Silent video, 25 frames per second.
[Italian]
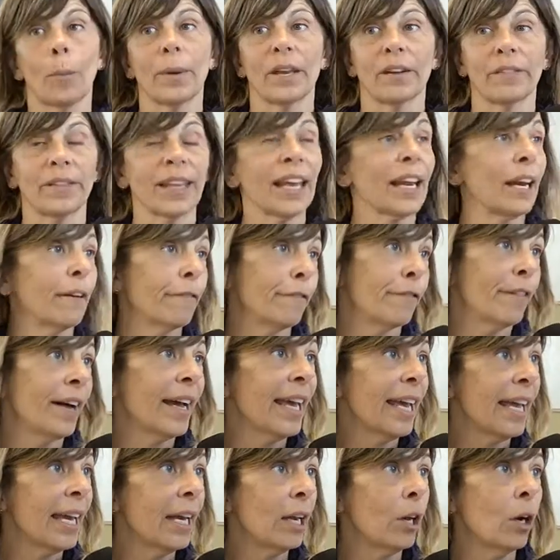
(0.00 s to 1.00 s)
per via
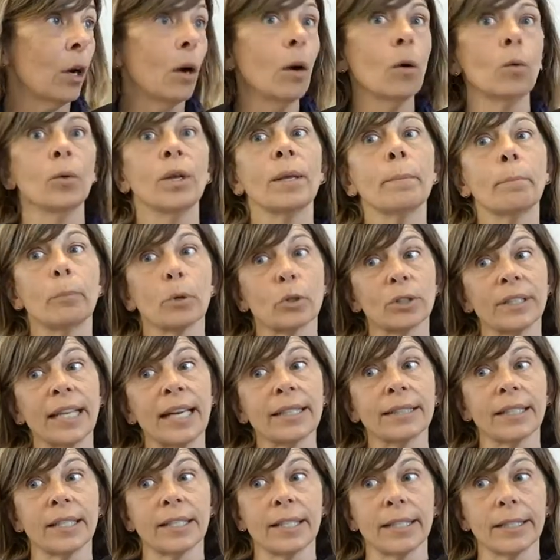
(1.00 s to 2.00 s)
Raffaello,
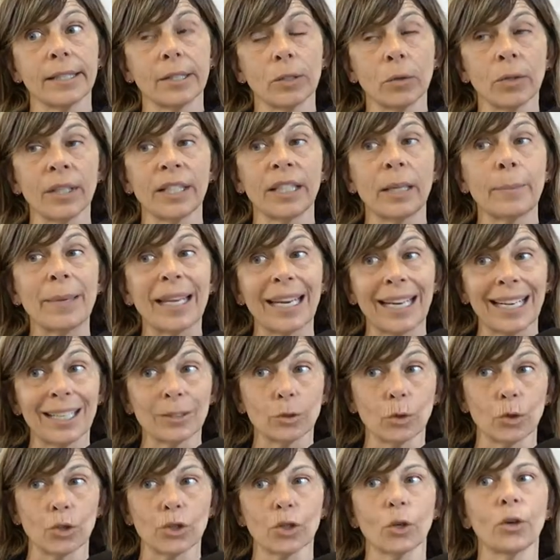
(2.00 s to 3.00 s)
un'importante sezione di
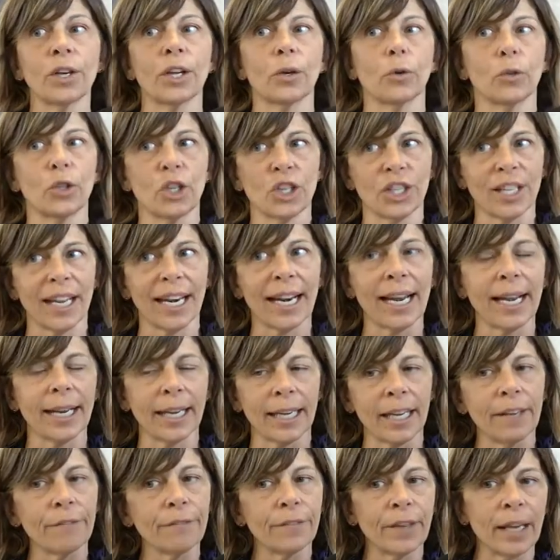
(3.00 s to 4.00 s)
mercato storico ci sarà
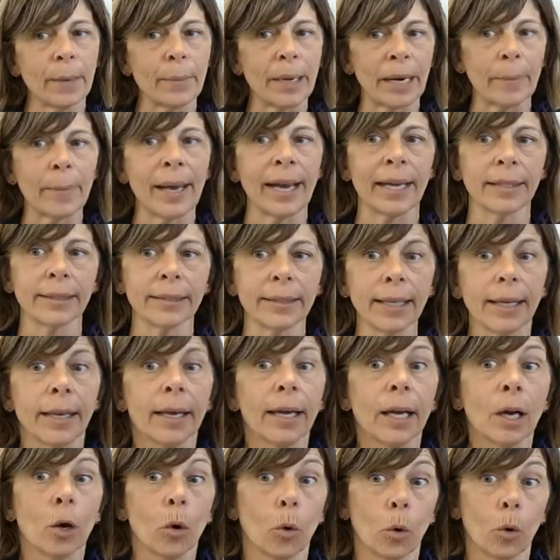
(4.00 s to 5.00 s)
anche in via Bramante,
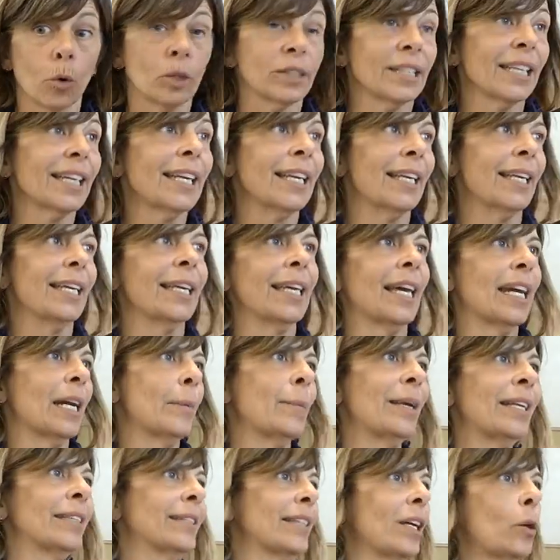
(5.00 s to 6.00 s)
oltre che
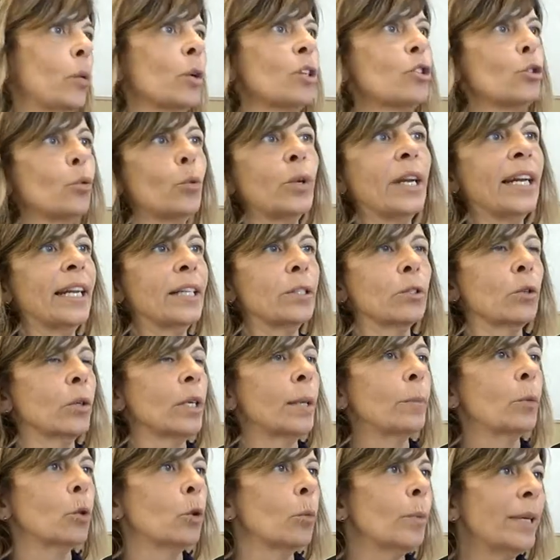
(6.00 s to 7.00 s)
chiaramente qua su nella
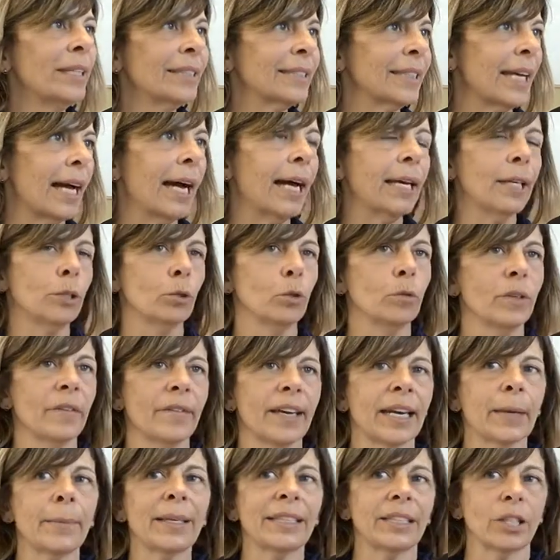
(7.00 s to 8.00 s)
zona monumentale monumentale dove
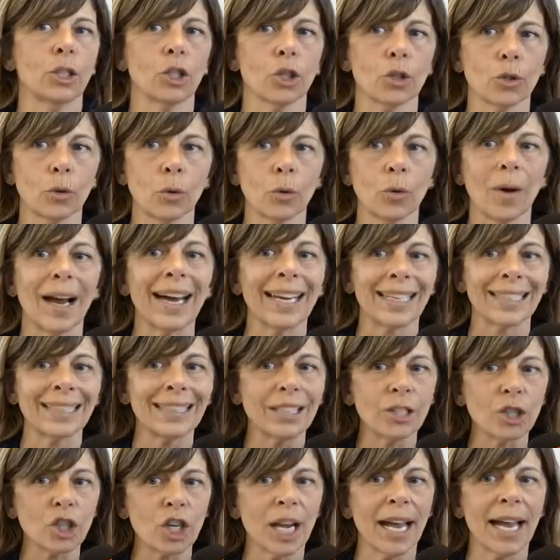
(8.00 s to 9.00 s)
veramente ci sono
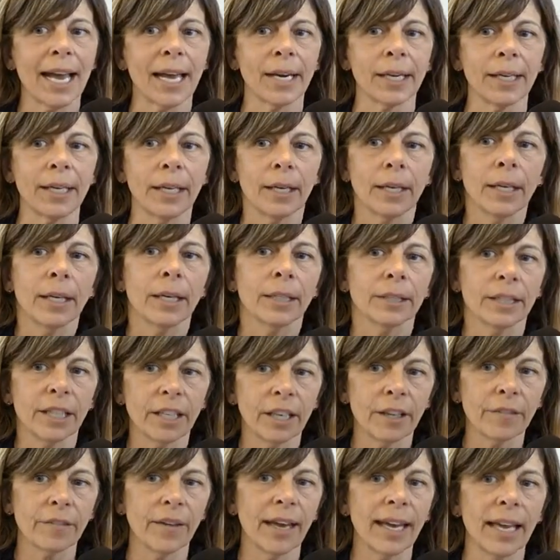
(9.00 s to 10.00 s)
artigiani
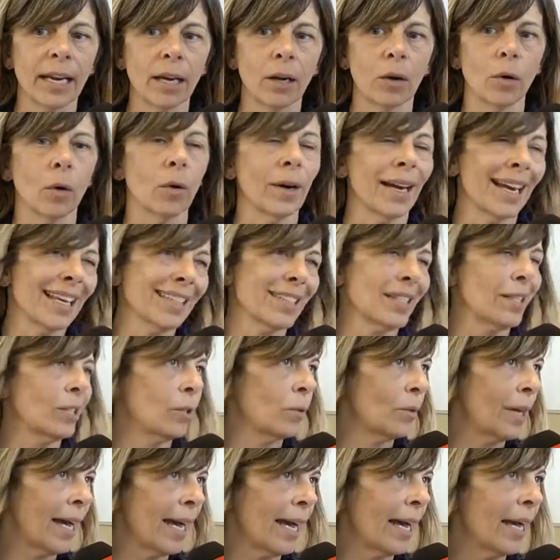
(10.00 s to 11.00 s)
di livello
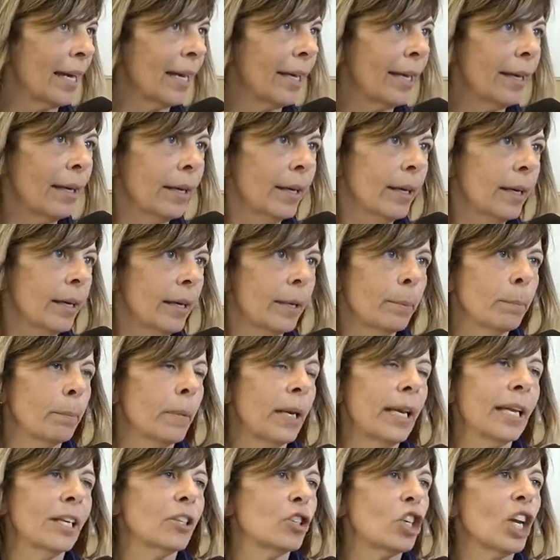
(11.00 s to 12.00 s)
nazionale,
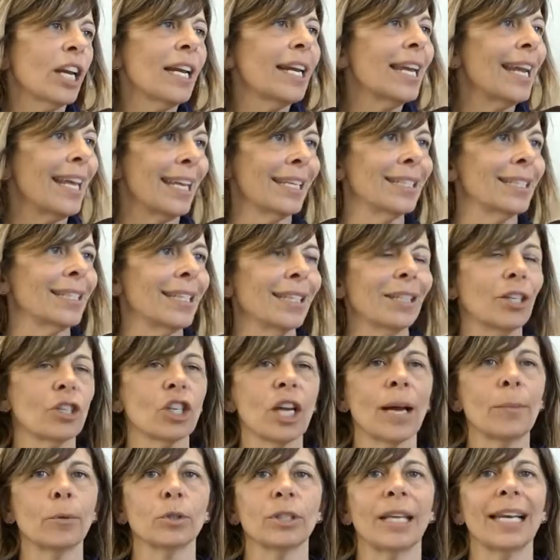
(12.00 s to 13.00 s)
le eccellenze
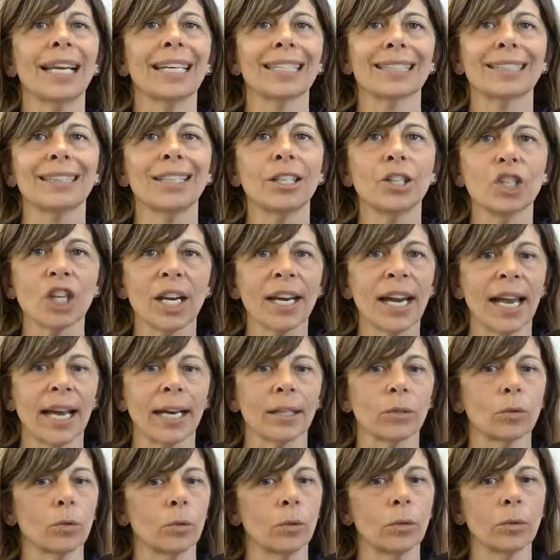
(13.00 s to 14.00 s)
diciamo,
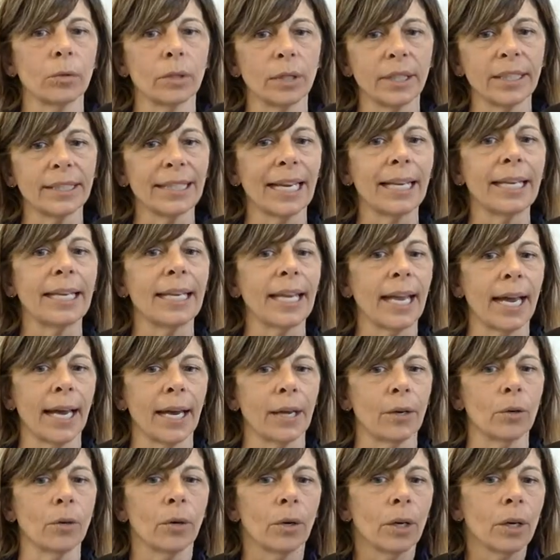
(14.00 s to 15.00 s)
dell'artigianato
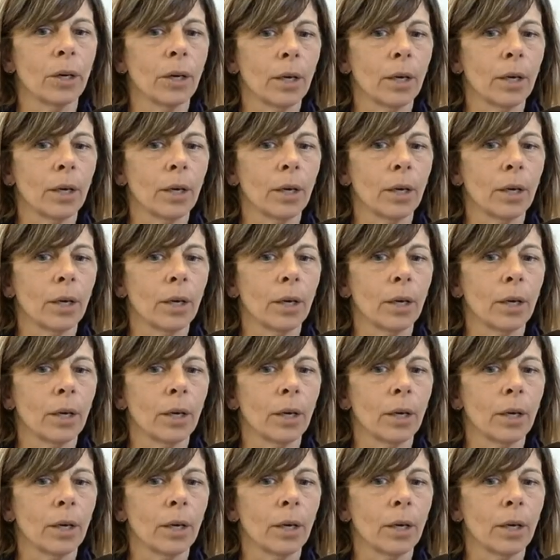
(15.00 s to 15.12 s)
italiano,